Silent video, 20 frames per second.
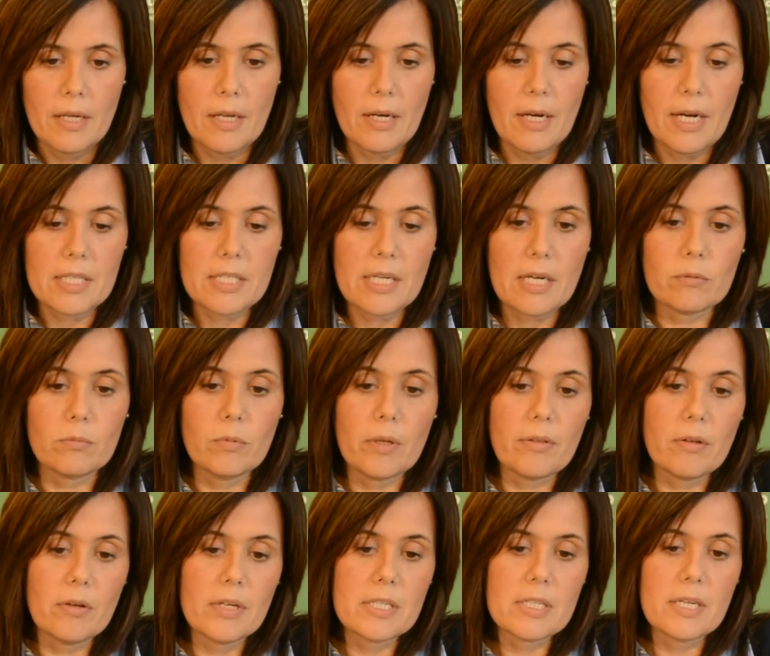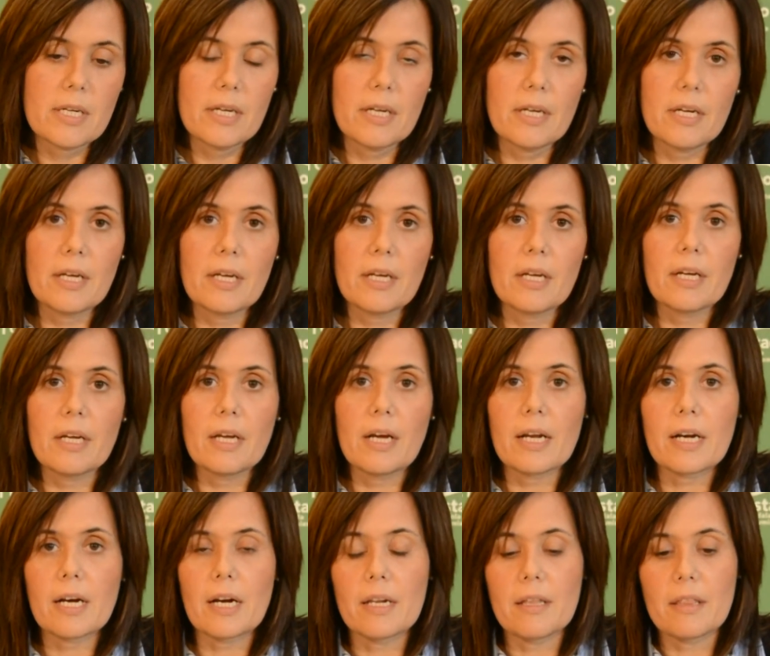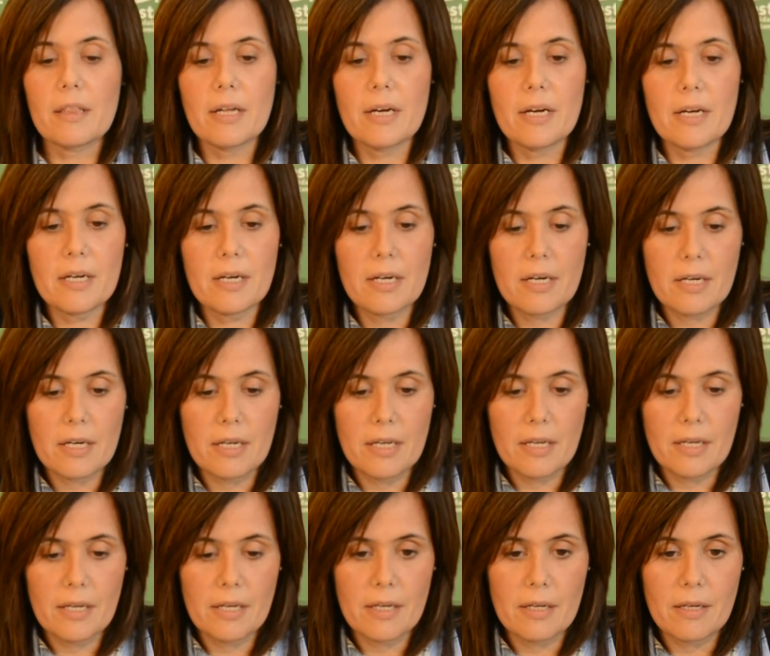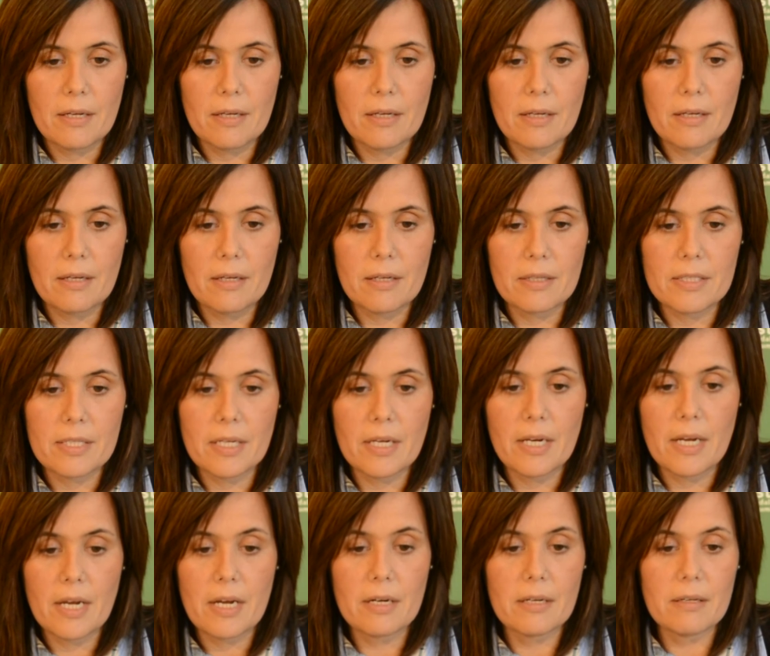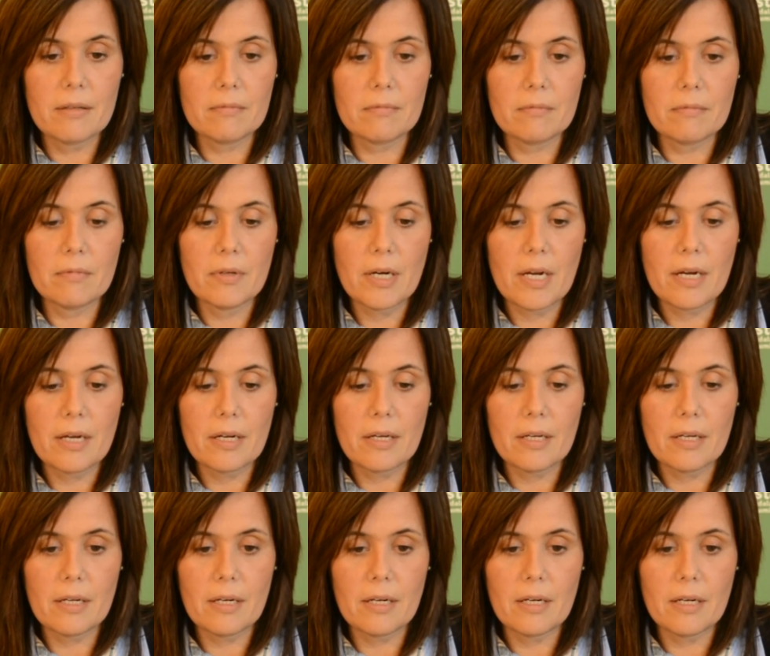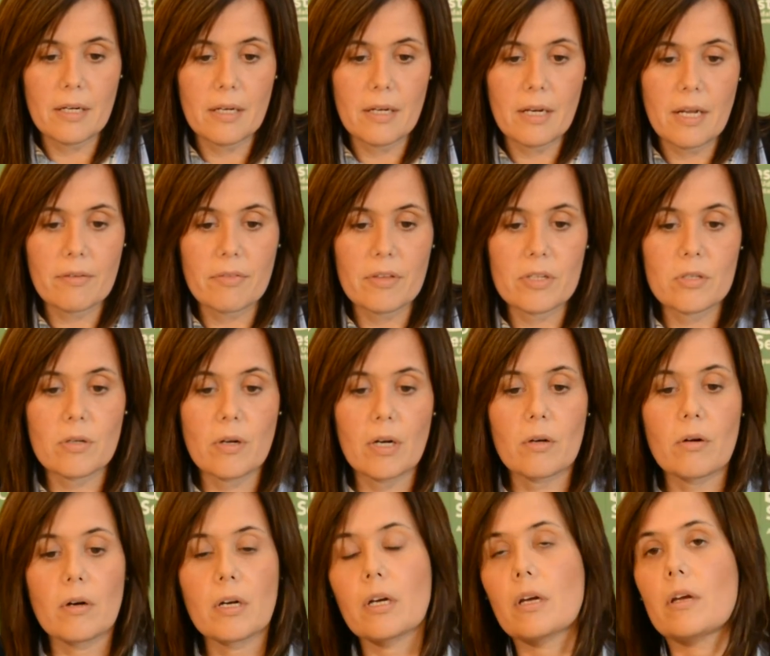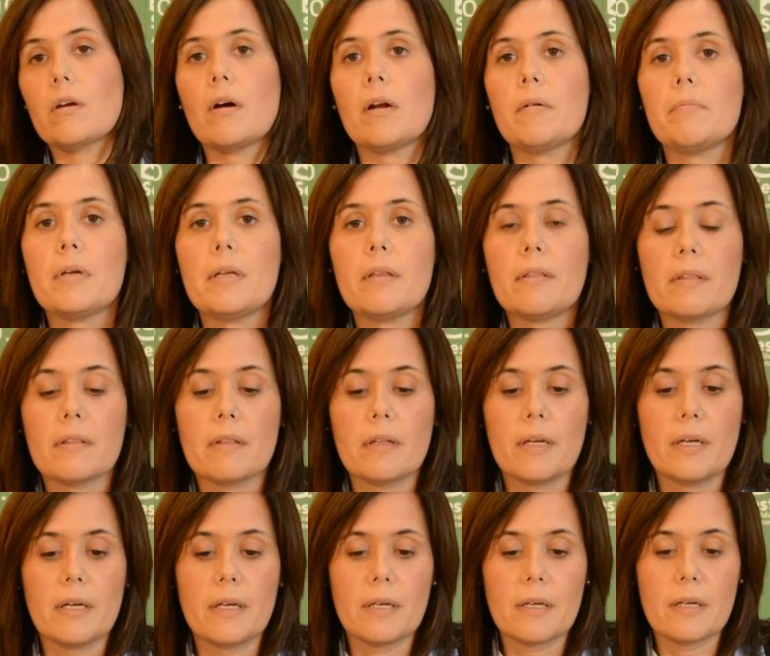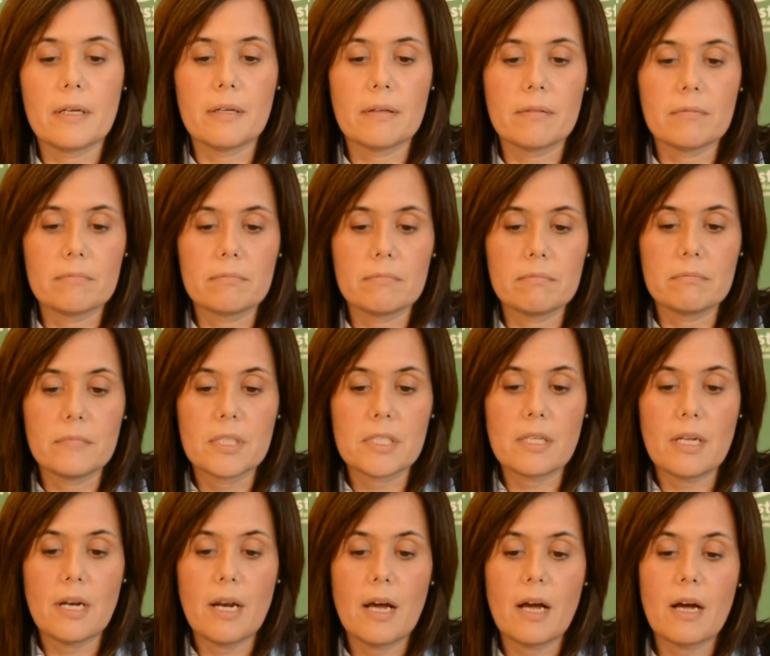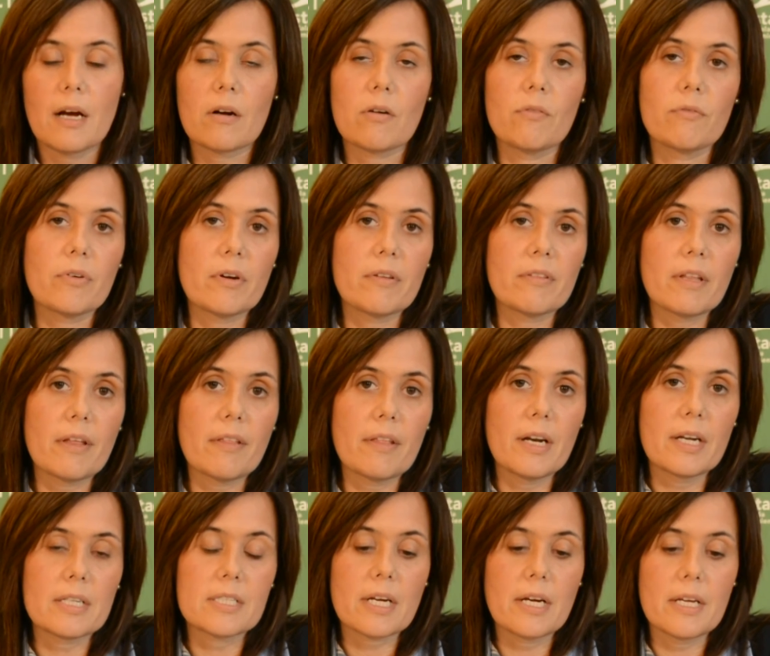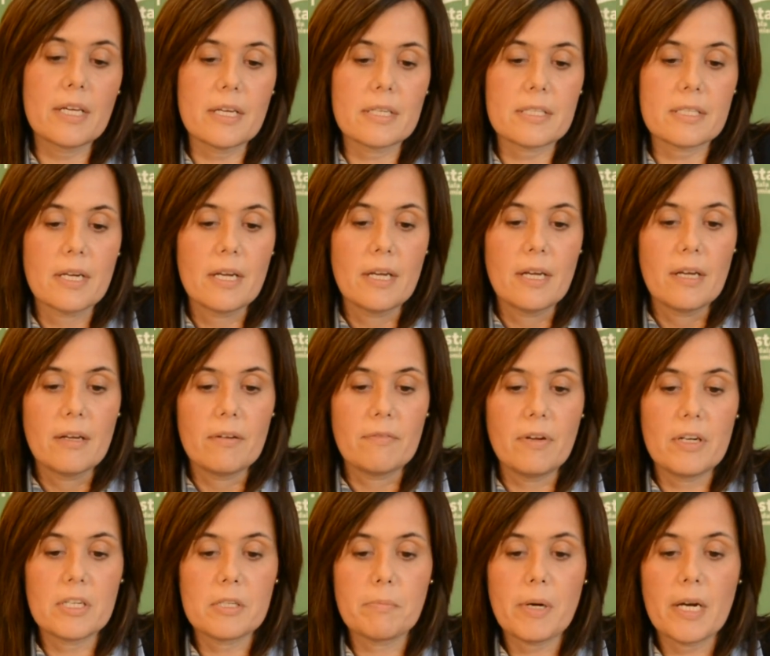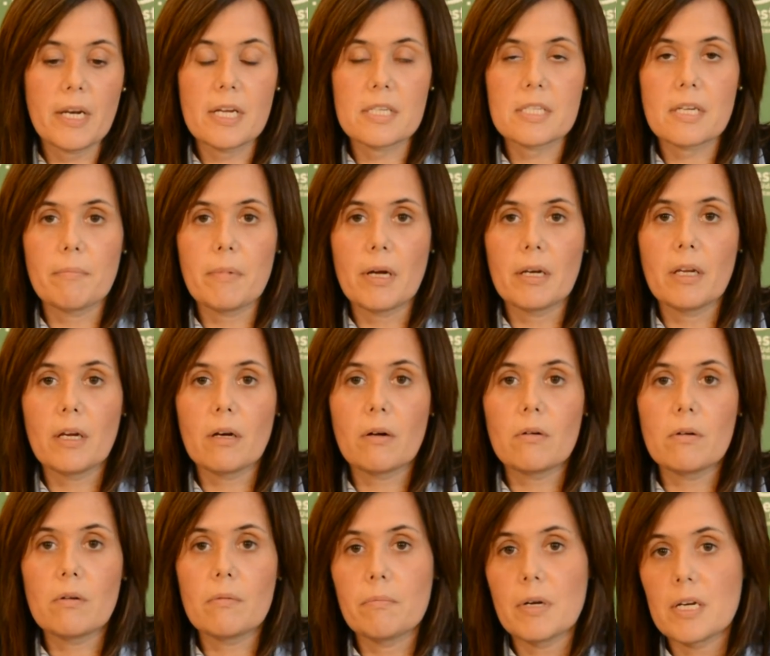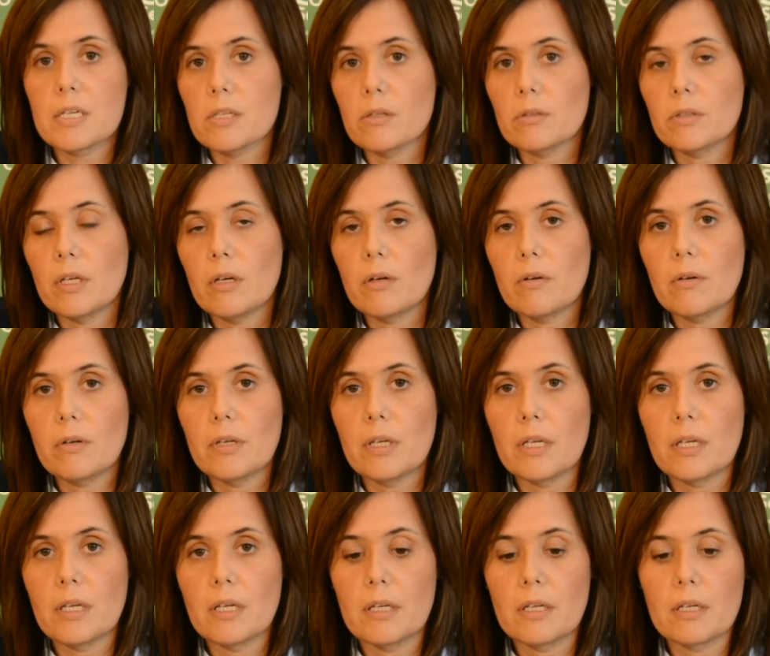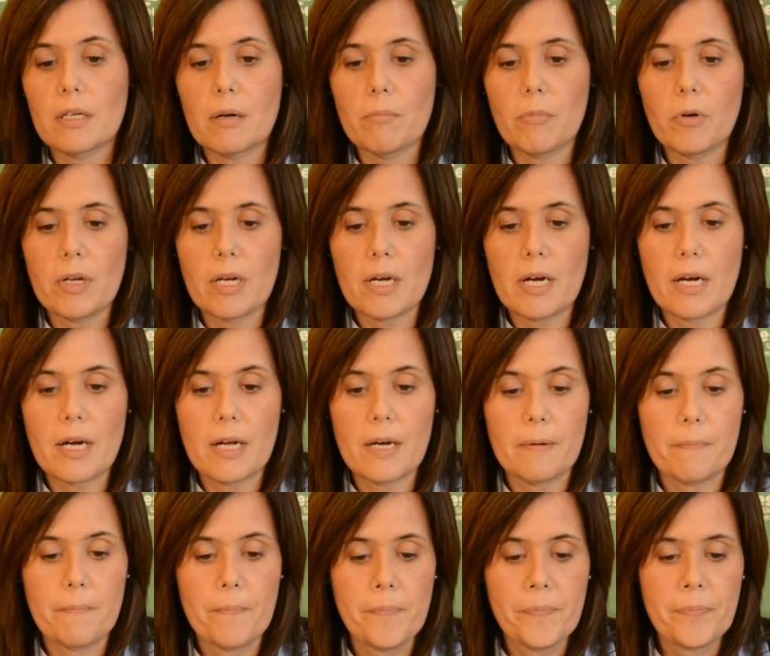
Las actuaciones a realizar eh, serían una, el acceso al Colegio Albiz em, desde la confluencia de las calles Feliz María Samaniego, Blas de Otero y Ramón y Cajal.